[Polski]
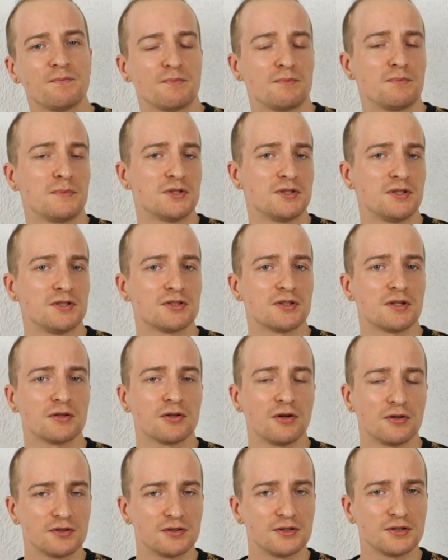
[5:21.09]
myślę, że
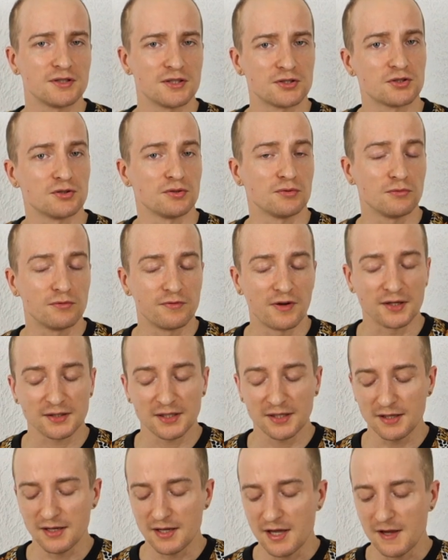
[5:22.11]
godny też
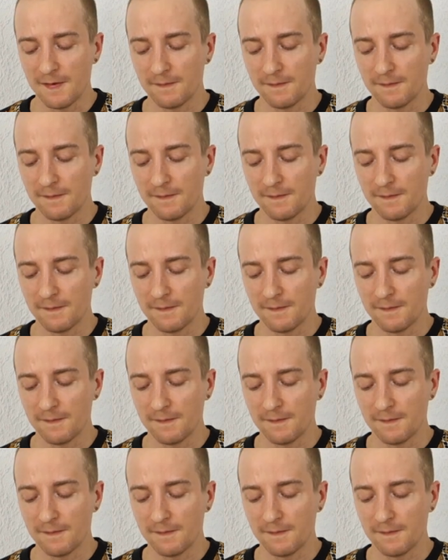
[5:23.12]
uwagi,